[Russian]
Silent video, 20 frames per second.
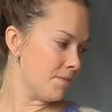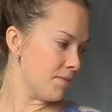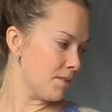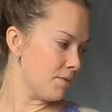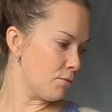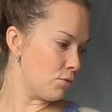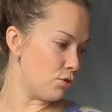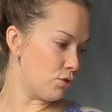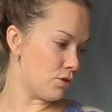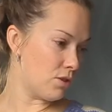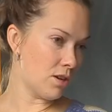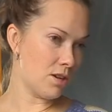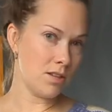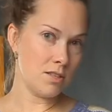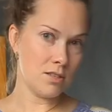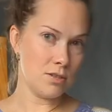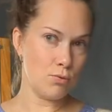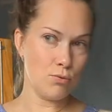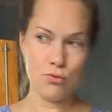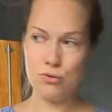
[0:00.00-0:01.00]
Вот, так я
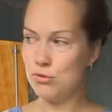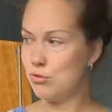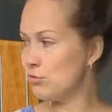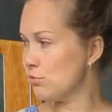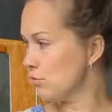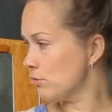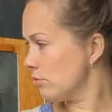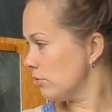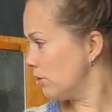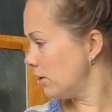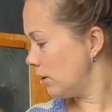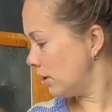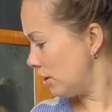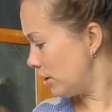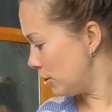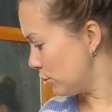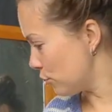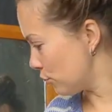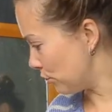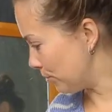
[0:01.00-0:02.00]
себя очень чувствовала
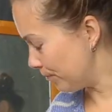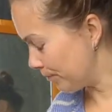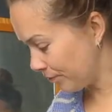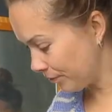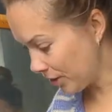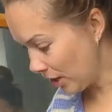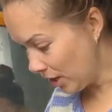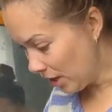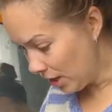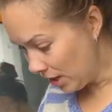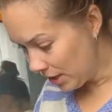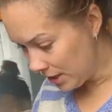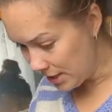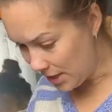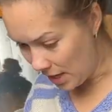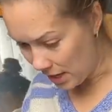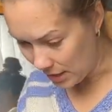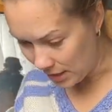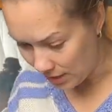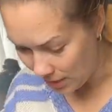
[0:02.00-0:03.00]
хорошо. Так,